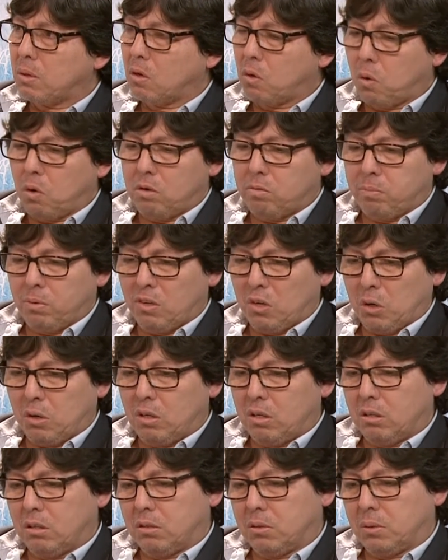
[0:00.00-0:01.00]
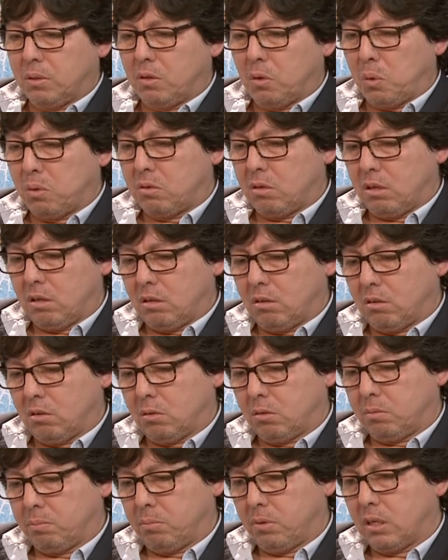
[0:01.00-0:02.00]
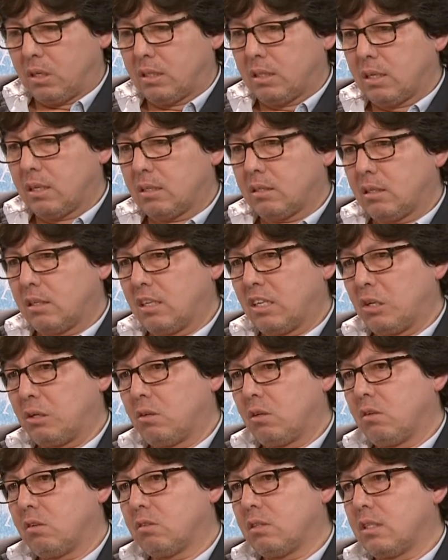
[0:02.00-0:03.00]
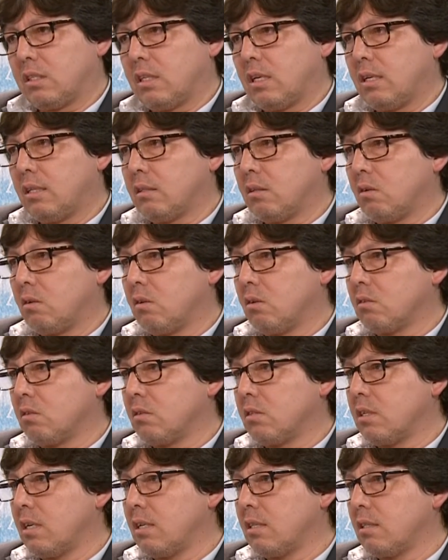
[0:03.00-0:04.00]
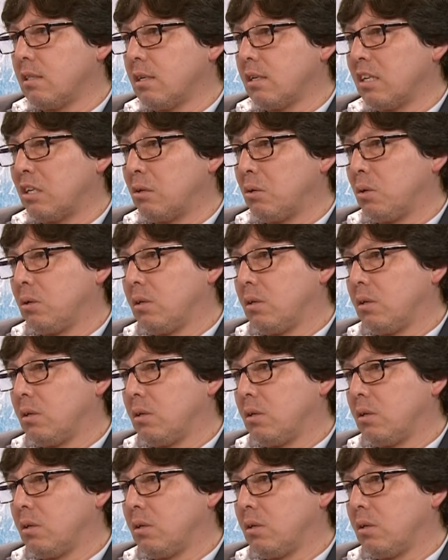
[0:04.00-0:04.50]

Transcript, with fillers: Hoy por hoy, inclusive los poetas de los 70, de los 80,